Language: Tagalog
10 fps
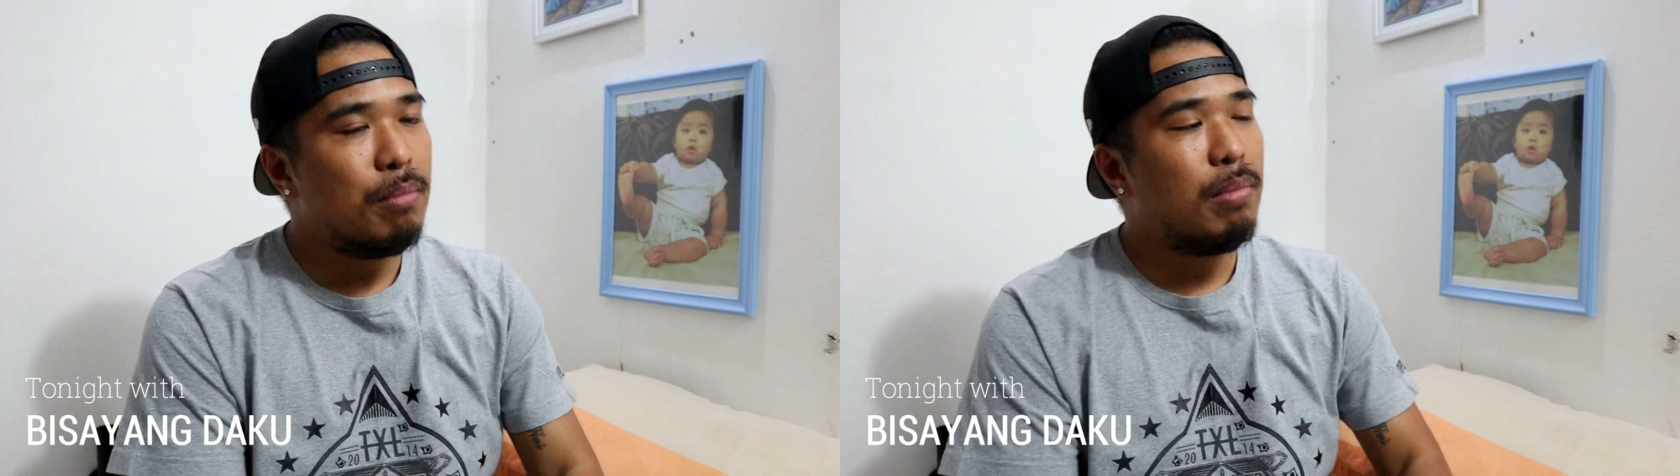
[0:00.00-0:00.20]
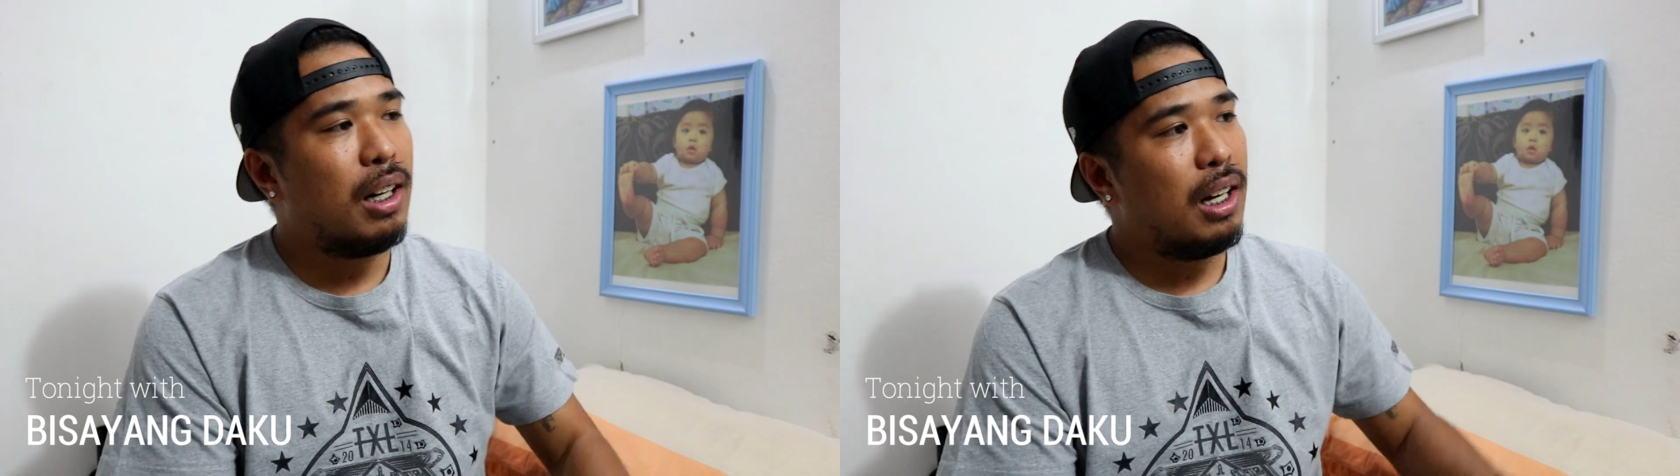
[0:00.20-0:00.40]

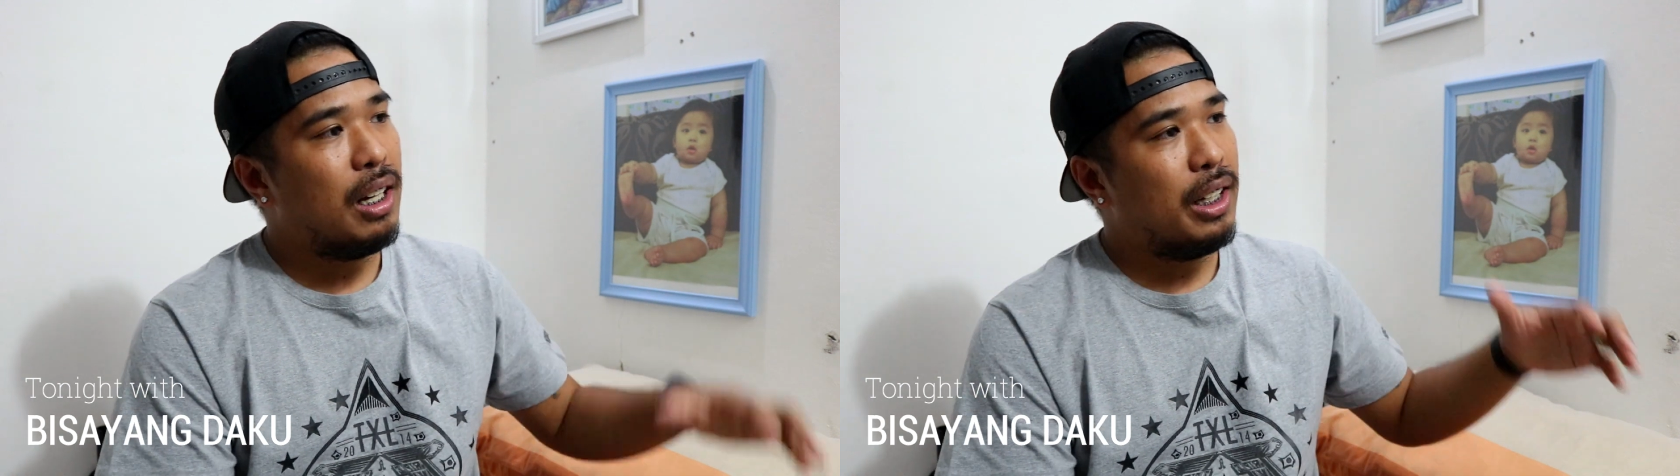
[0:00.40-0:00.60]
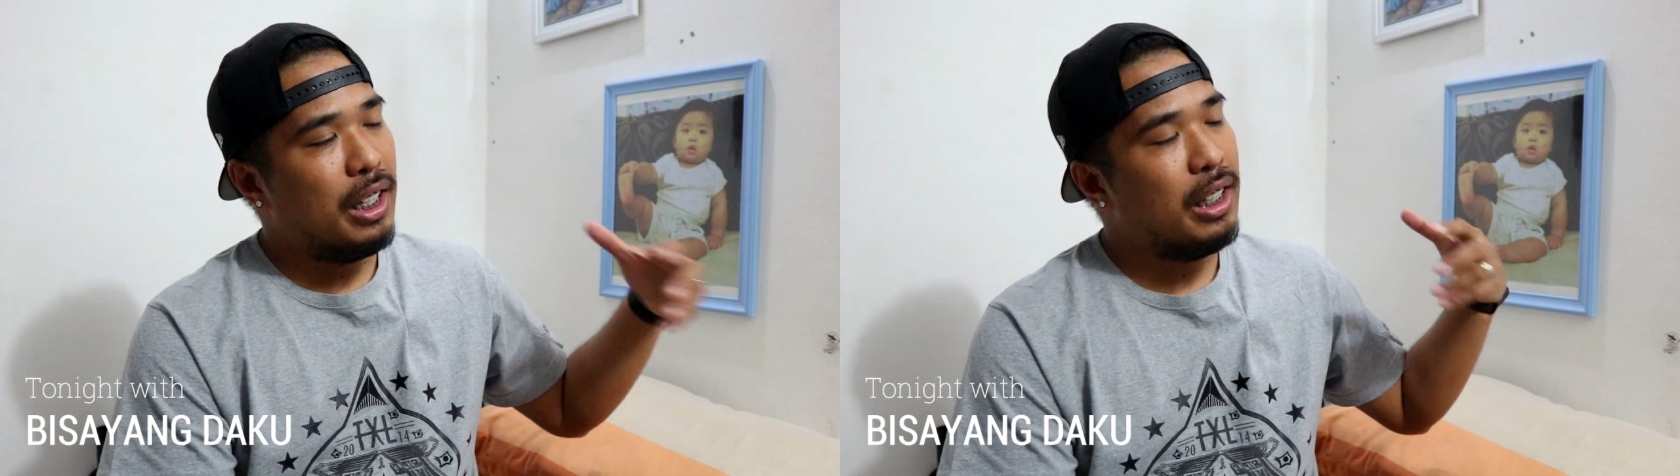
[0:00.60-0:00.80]

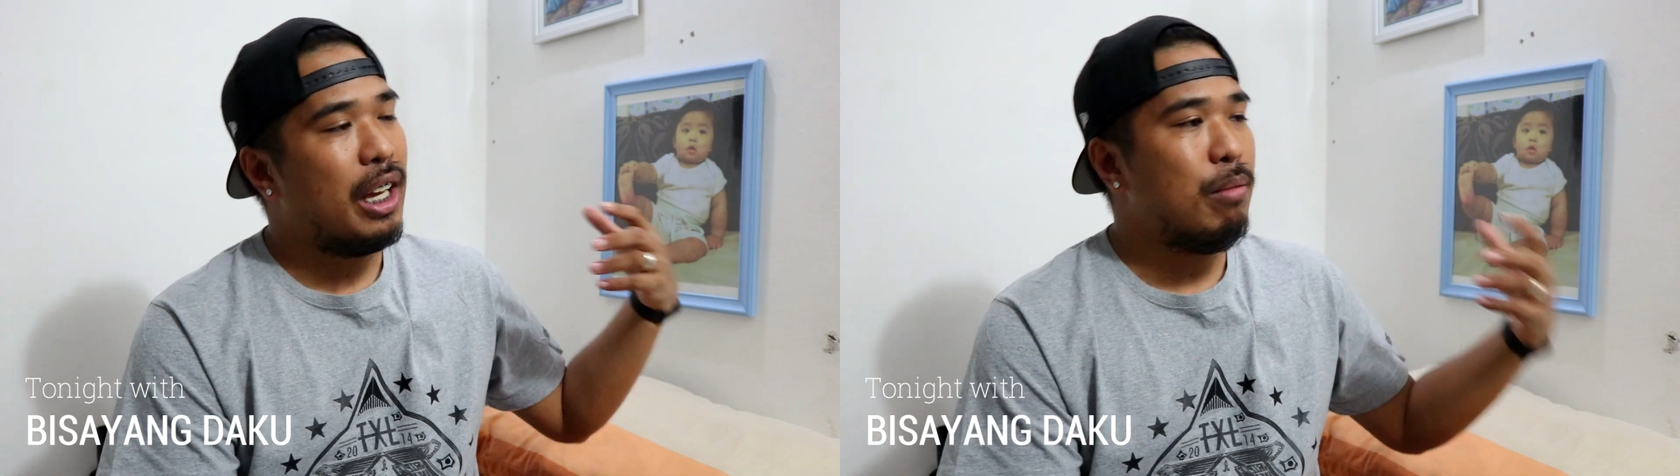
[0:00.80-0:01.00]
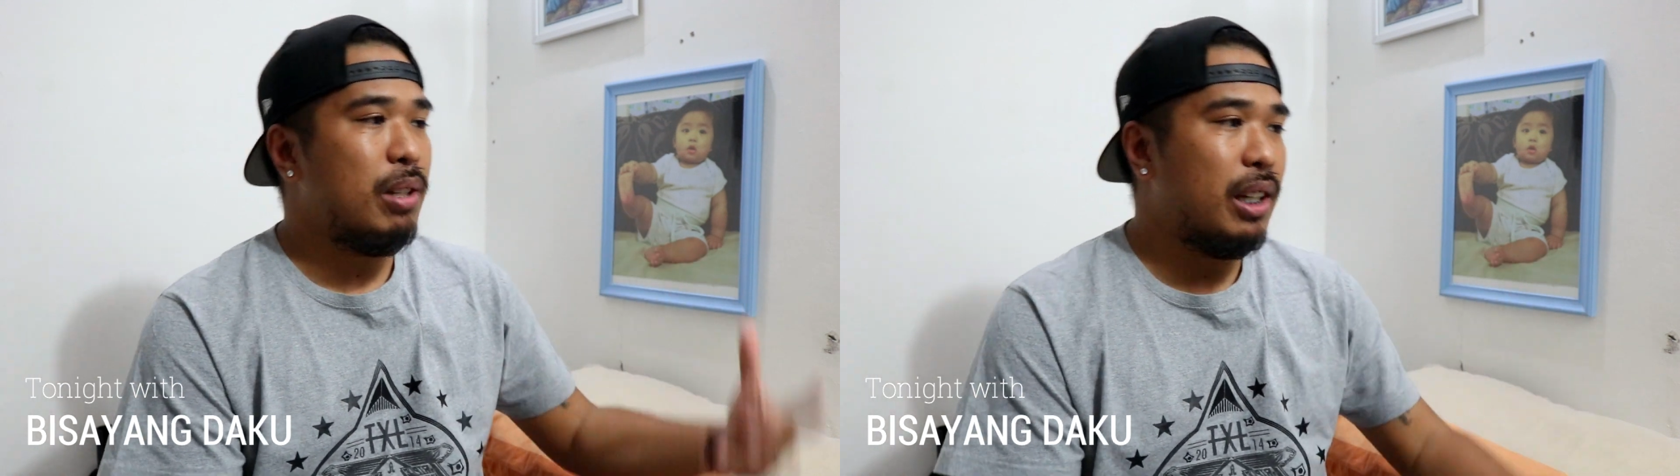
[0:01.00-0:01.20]
mga naging
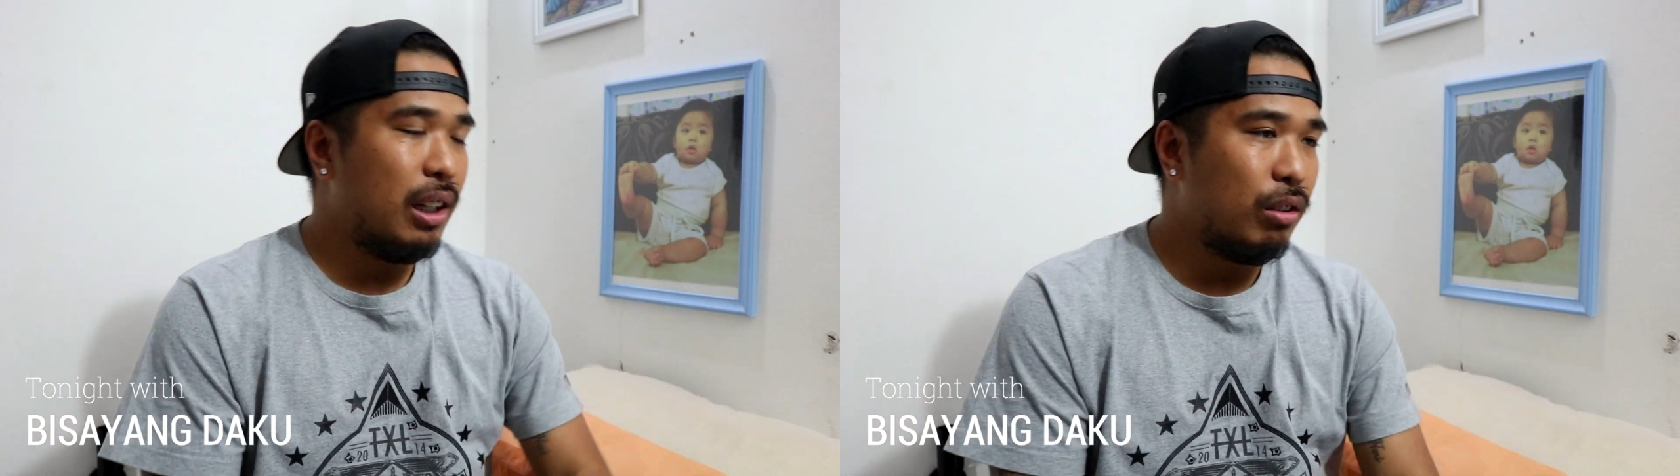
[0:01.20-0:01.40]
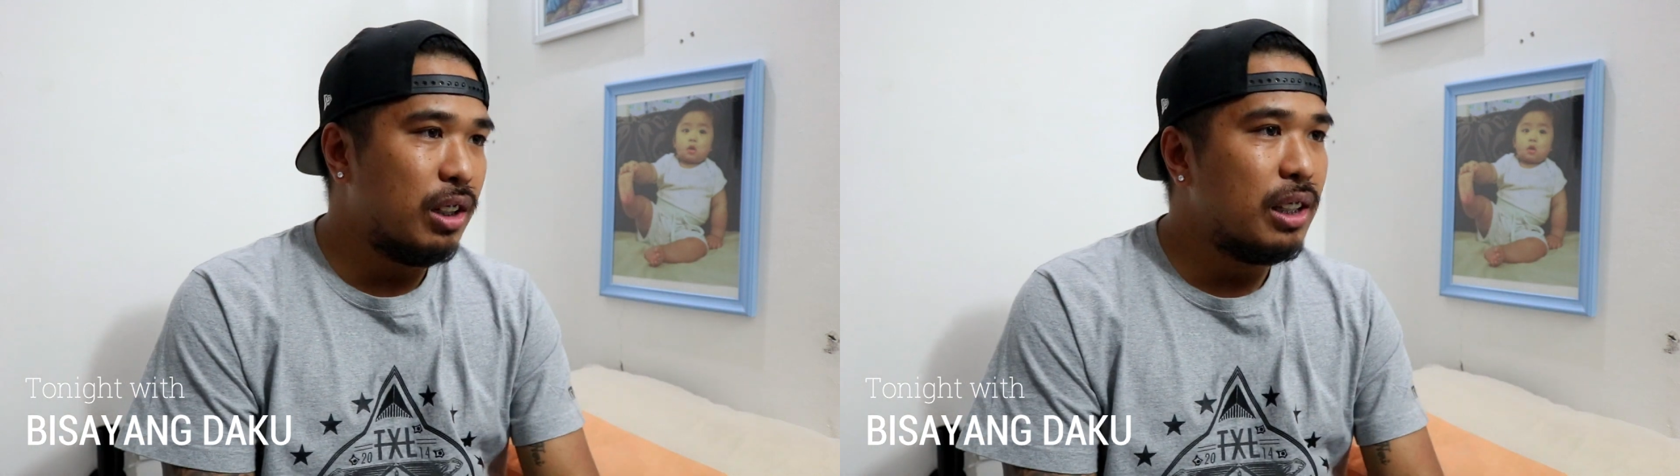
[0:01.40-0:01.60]
kaibigan
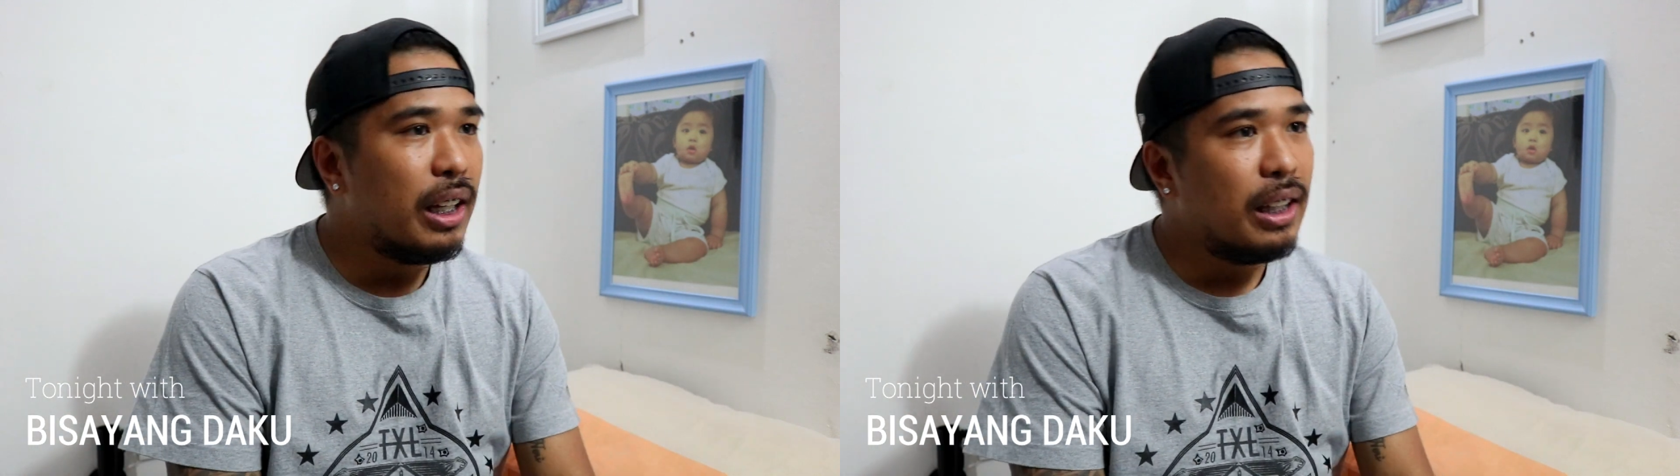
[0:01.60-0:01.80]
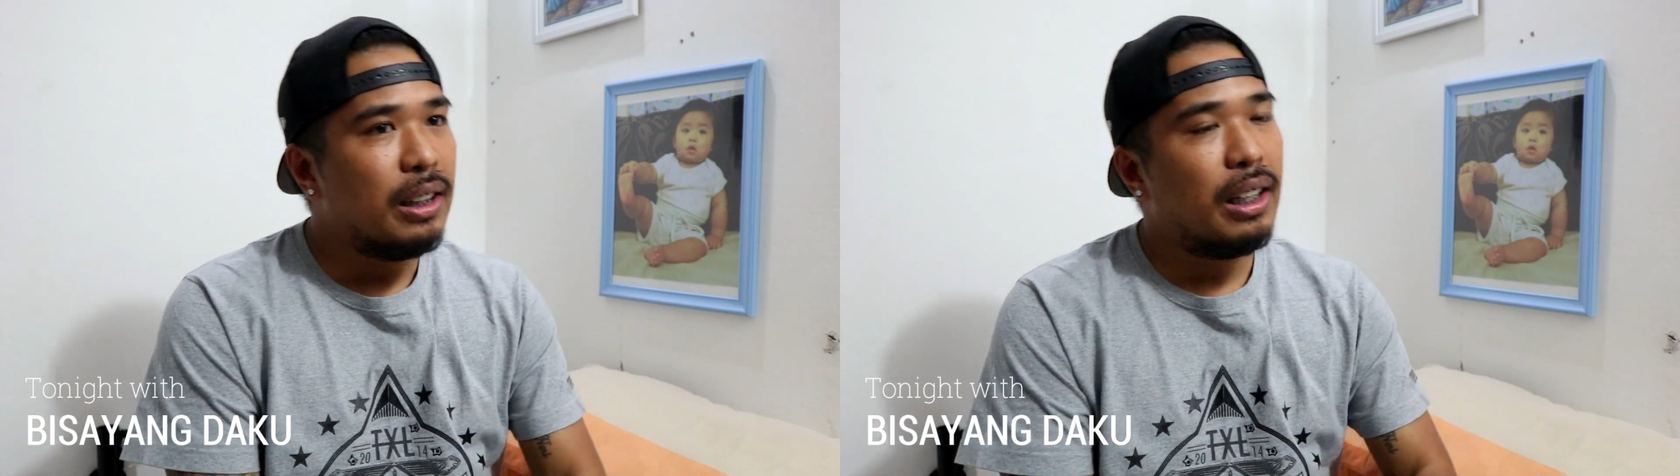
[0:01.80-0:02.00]
ko na
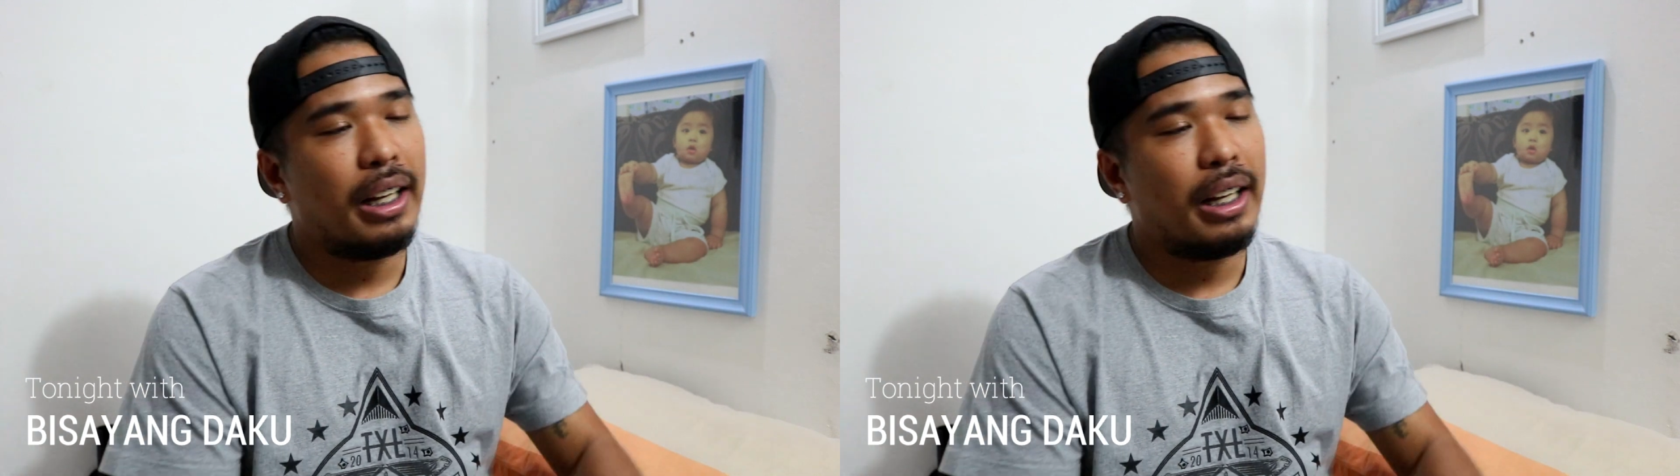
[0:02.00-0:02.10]
din,